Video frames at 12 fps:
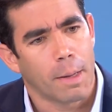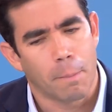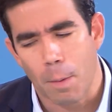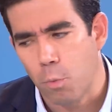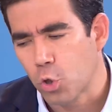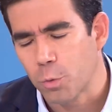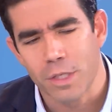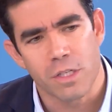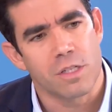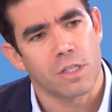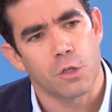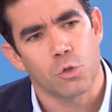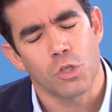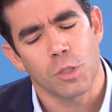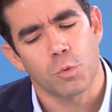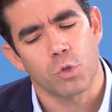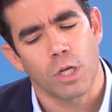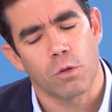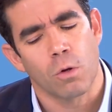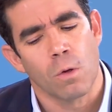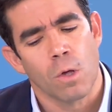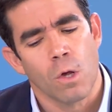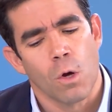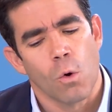a poucos meses das eleições e, portanto,
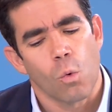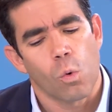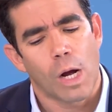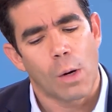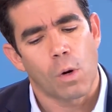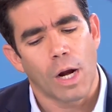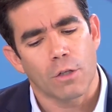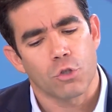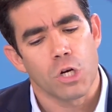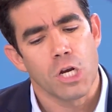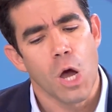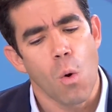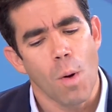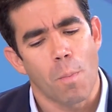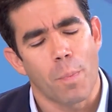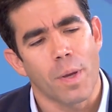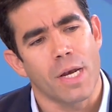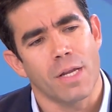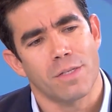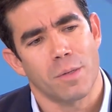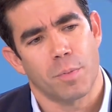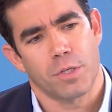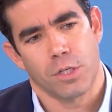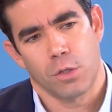o Carlos não apenas
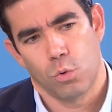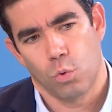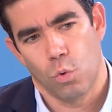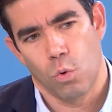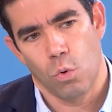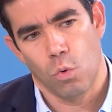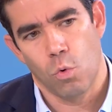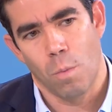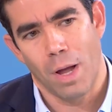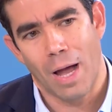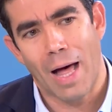apresentou uma